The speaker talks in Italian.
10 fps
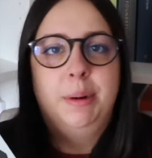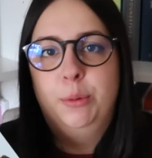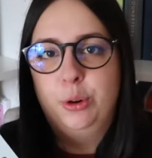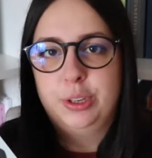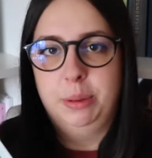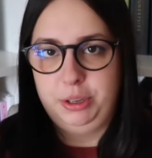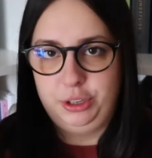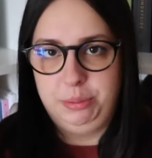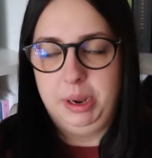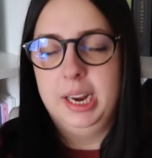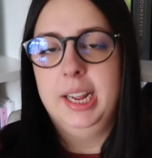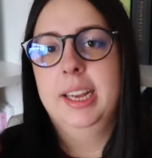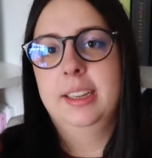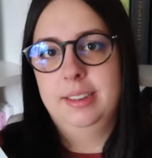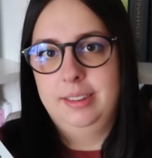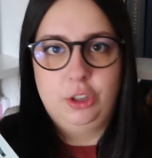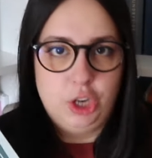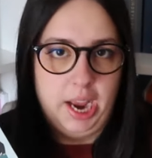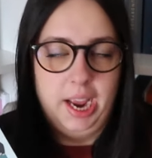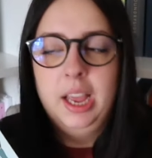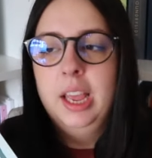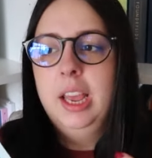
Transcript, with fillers: amorosa principale c'è